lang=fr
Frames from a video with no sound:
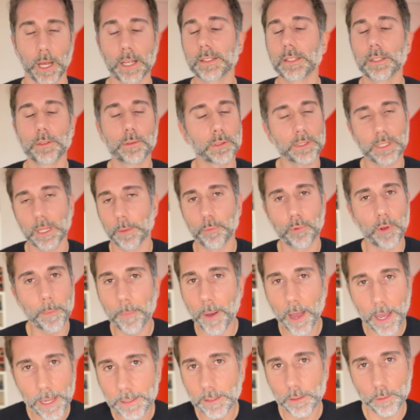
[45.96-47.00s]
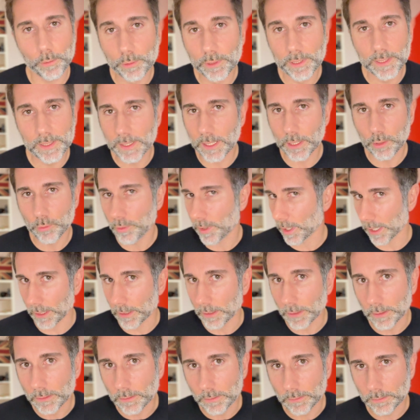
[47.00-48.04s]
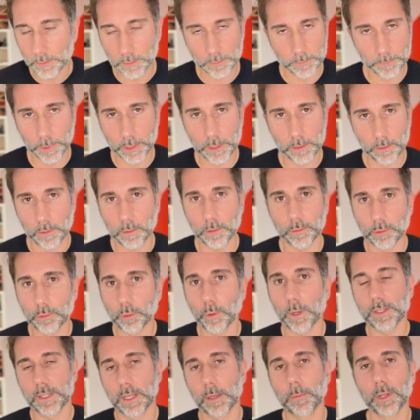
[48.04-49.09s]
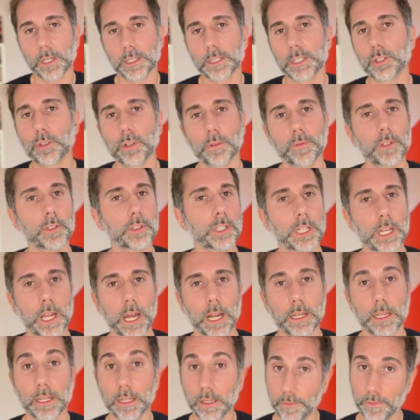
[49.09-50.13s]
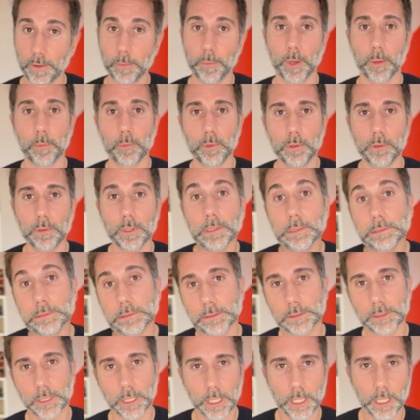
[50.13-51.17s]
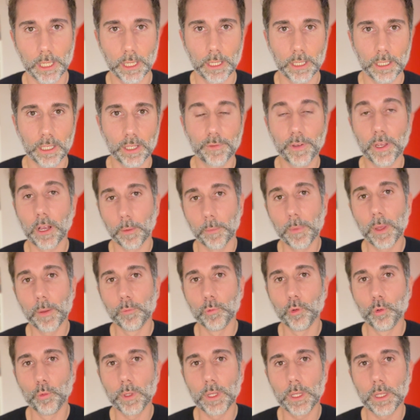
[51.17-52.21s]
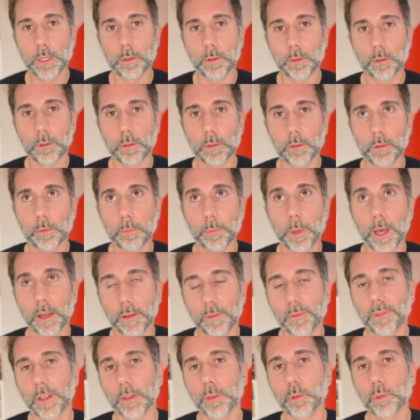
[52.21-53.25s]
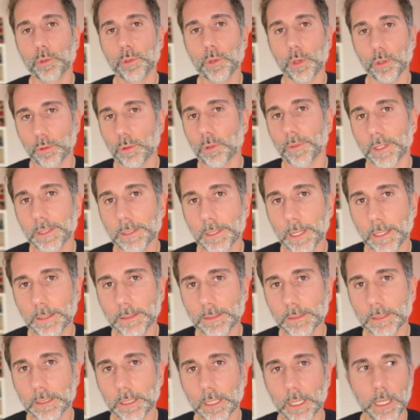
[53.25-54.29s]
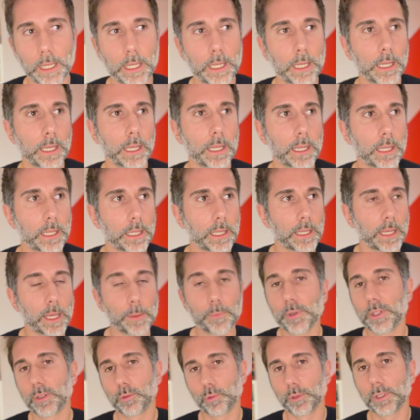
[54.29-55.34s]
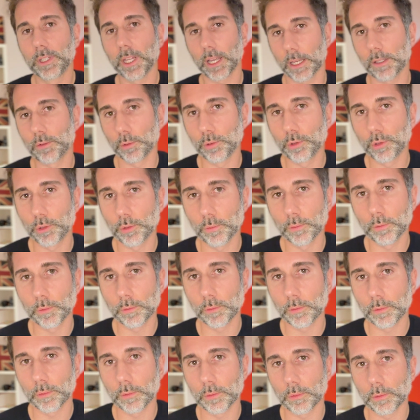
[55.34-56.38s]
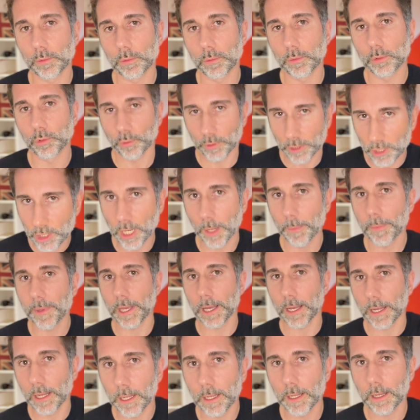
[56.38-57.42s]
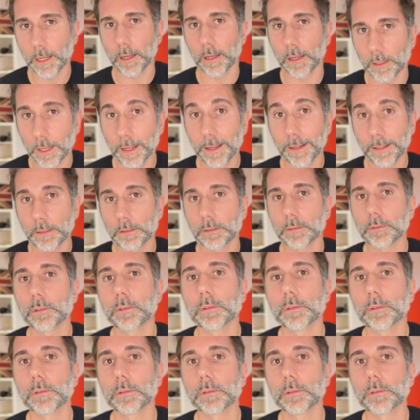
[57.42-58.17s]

ah, c'est sûr que ça pouvait pas être le 17 juillet, ah parce que le troisième lundi de janvier, en général, il fait pas beau. Hein il fait quand même nuit 22 euh, bah, h sur 24, et, puis toutes tes résolutions euh, sont déjà bien. Hein,